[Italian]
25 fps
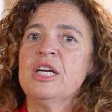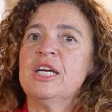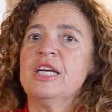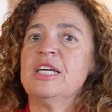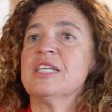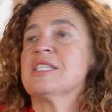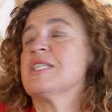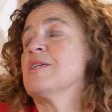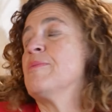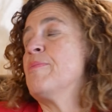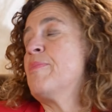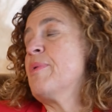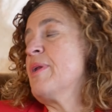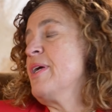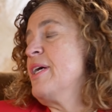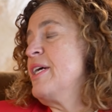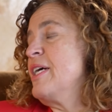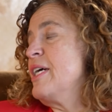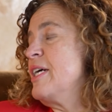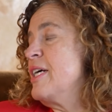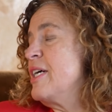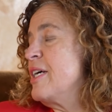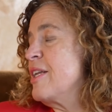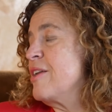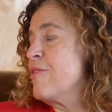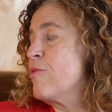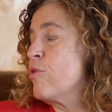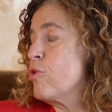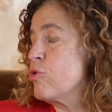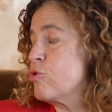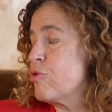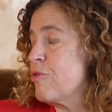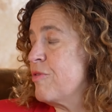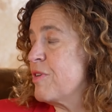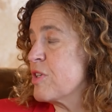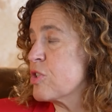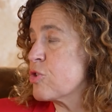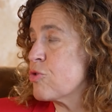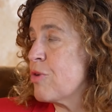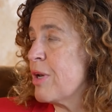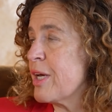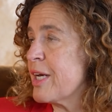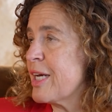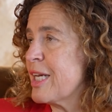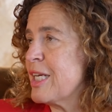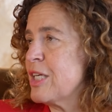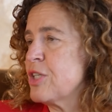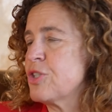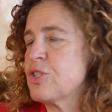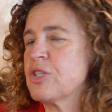e sempre rivolto verso la
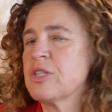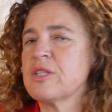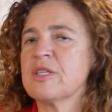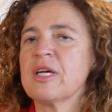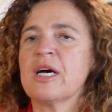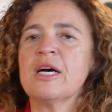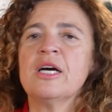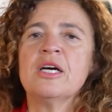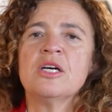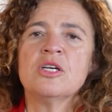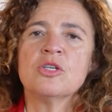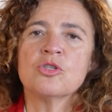crescita.